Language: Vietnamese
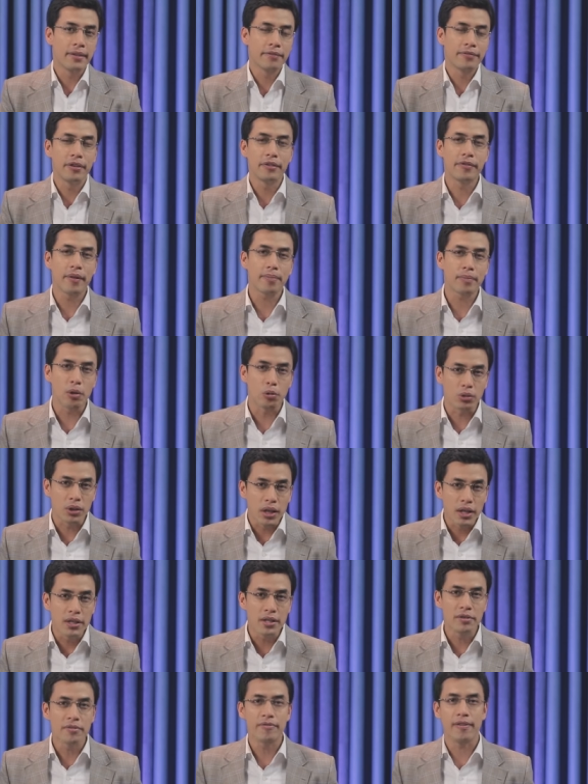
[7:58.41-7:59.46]
phương pháp đầu
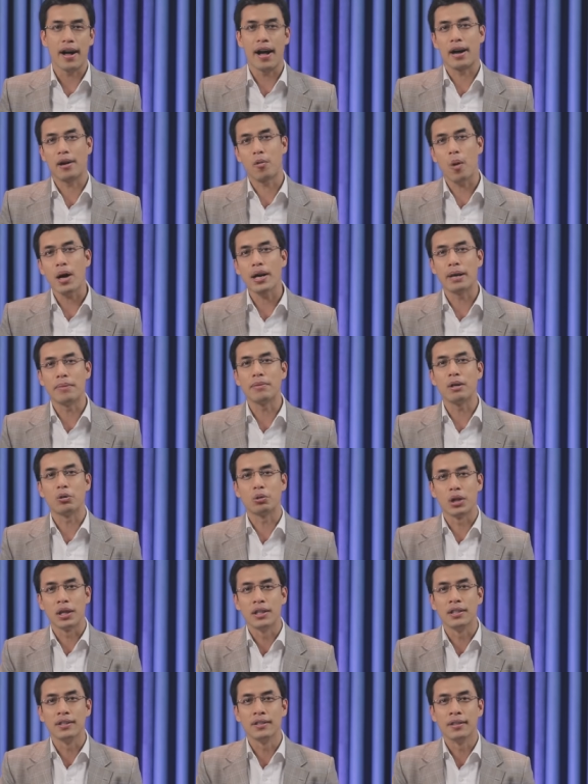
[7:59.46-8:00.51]
tư và quan điểm đầu
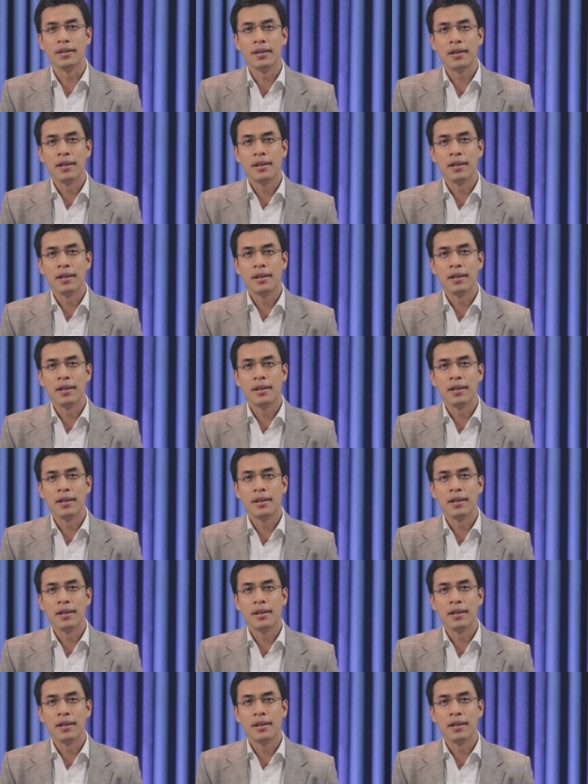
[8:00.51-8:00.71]
tư.